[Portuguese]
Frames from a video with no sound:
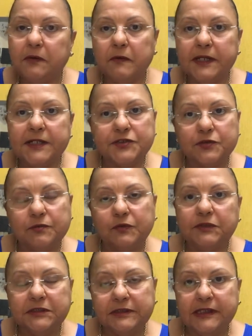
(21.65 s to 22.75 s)
recorrente no
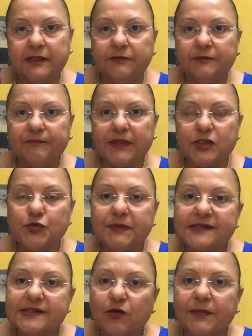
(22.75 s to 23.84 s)
mundo inteiro,
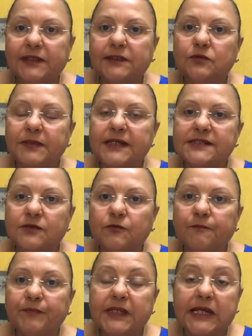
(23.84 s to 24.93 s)
especialmente no
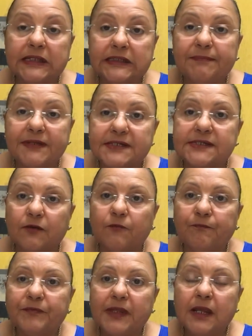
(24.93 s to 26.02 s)
Brasil, que é a
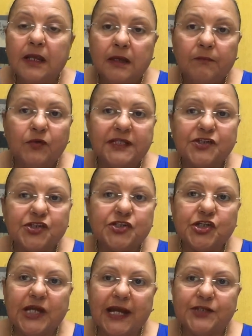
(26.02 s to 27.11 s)
depressão. Muita
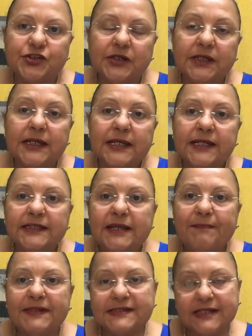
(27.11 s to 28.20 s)
gente acha que
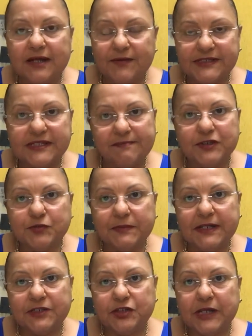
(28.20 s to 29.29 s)
depressão é
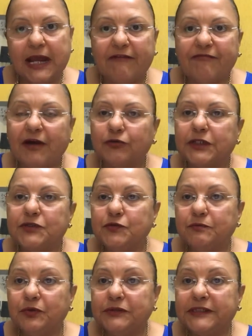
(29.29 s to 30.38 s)
simplesmente a falta de
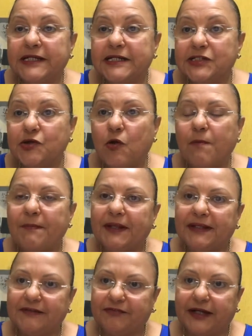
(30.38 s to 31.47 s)
um bom tanque de roupa
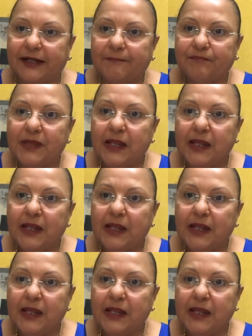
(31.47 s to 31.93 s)
para lavar,